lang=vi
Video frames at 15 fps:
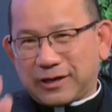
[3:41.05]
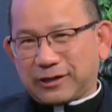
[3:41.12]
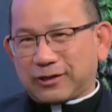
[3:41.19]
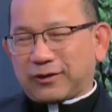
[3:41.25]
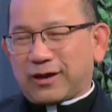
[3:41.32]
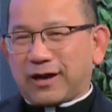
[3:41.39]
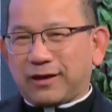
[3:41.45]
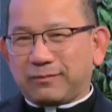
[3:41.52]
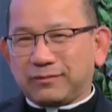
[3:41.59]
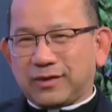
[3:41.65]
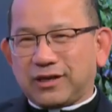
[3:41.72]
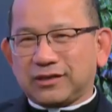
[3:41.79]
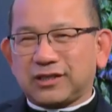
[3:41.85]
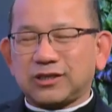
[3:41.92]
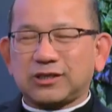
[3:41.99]
tôi nhớ tôi
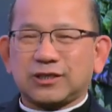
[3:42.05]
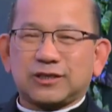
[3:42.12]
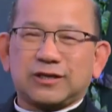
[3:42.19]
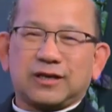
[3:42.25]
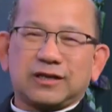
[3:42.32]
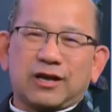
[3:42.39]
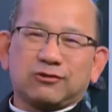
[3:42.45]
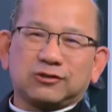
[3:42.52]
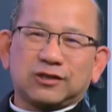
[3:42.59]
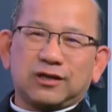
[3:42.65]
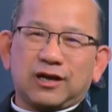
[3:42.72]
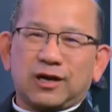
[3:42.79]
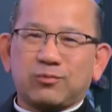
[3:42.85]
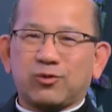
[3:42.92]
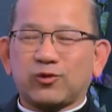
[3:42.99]
làm à, chính xứ ở giáo
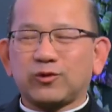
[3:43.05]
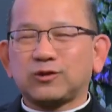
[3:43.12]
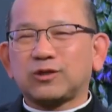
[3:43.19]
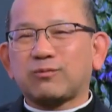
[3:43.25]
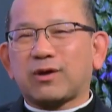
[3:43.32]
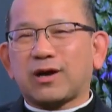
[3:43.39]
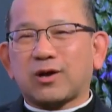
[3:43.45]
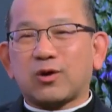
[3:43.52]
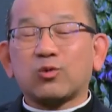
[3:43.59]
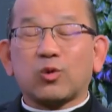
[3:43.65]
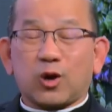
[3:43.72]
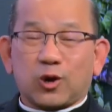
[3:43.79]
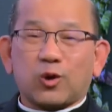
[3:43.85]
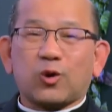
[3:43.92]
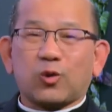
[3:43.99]
xứ La Purissima
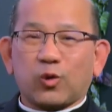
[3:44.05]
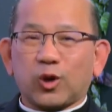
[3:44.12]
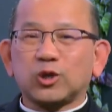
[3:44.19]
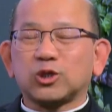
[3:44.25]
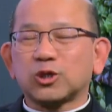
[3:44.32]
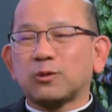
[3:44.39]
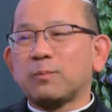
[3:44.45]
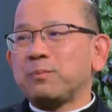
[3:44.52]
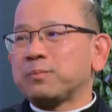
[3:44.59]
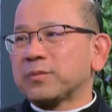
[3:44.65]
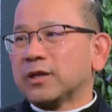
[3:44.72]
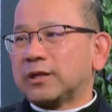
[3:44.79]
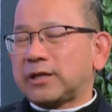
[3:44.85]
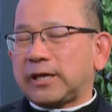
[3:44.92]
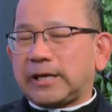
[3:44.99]
cộng đoàn Orange
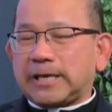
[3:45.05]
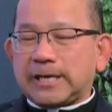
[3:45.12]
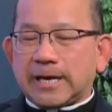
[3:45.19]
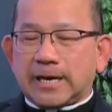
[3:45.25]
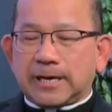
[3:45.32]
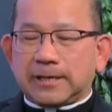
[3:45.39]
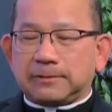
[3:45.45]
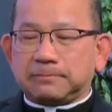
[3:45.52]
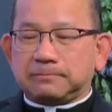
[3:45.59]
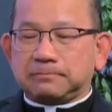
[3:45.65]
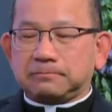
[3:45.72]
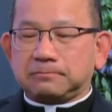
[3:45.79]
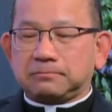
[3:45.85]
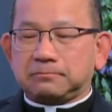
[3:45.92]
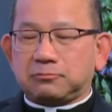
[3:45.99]
thì uh,
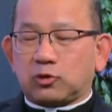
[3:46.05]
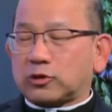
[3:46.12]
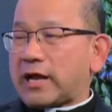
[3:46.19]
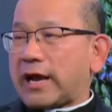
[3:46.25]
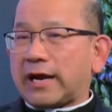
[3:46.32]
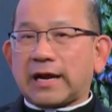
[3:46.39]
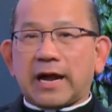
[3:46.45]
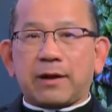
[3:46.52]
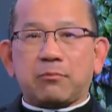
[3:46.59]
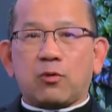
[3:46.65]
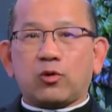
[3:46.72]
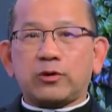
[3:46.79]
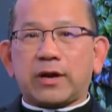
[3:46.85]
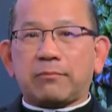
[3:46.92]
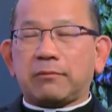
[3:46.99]
một ngày làm
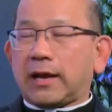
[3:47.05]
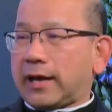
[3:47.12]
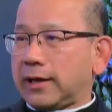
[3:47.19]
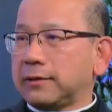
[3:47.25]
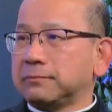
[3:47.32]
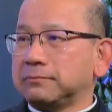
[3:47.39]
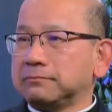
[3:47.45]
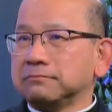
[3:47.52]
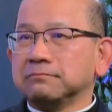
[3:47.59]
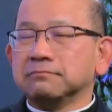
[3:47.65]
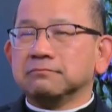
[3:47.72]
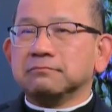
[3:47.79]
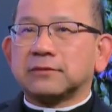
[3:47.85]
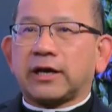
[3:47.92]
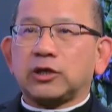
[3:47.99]
4 năm lễ yeah.
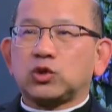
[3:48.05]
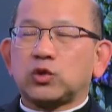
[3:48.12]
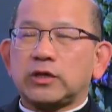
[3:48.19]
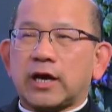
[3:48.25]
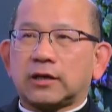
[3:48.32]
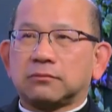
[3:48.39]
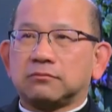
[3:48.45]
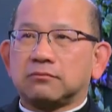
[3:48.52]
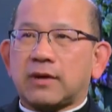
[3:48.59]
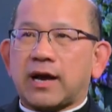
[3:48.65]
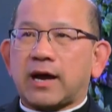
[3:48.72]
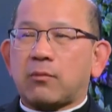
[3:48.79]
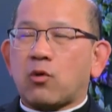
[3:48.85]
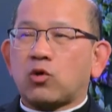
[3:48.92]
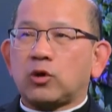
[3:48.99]
Dạ. ngày chủ nhật
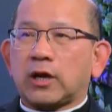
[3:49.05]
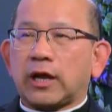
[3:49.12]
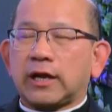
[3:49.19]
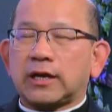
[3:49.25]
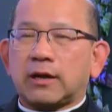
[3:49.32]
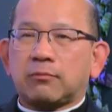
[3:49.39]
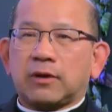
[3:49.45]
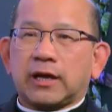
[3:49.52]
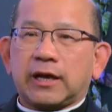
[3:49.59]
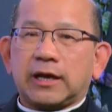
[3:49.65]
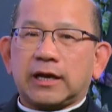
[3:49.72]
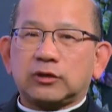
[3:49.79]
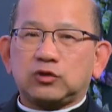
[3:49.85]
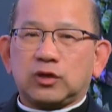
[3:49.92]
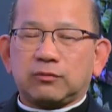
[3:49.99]
3 4 lễ 5
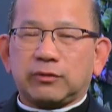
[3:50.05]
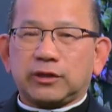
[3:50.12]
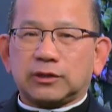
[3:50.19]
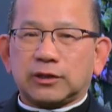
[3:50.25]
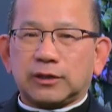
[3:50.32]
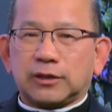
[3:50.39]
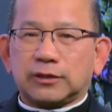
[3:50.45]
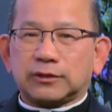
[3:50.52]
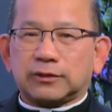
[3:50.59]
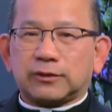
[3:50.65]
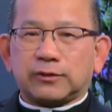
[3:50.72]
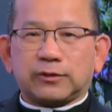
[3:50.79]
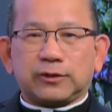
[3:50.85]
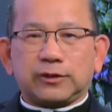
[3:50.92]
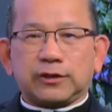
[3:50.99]
lễ là chuyện bình thường
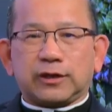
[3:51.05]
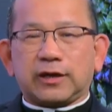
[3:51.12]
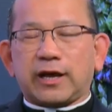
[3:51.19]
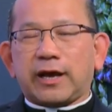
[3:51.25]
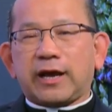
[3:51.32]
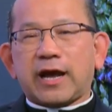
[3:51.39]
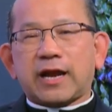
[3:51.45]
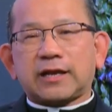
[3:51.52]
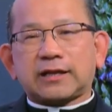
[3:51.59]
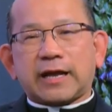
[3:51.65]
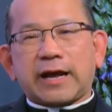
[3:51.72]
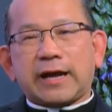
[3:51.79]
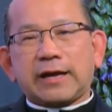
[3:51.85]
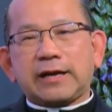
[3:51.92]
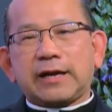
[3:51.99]
rồi lễ an
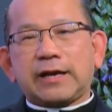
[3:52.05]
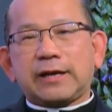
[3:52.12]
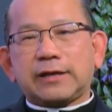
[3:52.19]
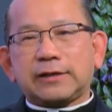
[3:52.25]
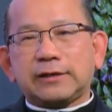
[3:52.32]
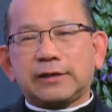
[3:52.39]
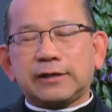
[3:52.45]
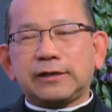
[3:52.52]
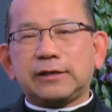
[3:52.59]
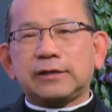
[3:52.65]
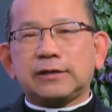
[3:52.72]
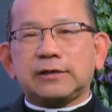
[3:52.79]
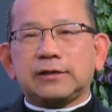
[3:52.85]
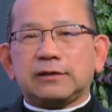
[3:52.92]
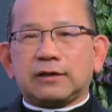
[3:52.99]
táng lễ cưới
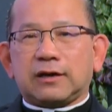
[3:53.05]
